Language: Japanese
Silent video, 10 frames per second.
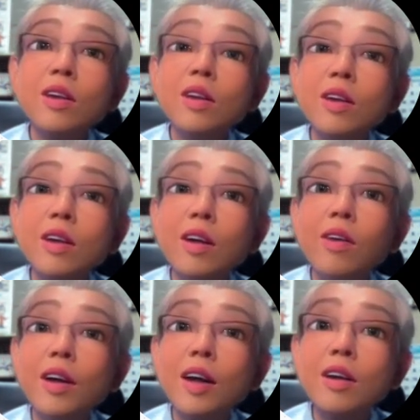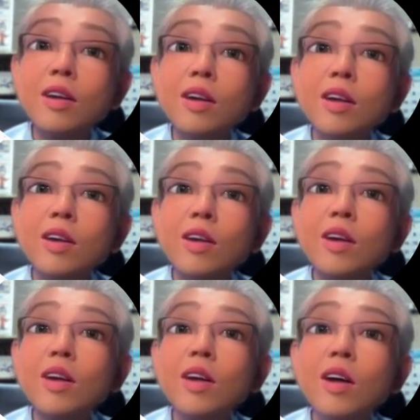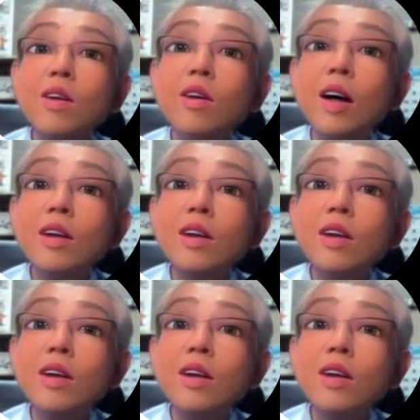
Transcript: ではなくこのファ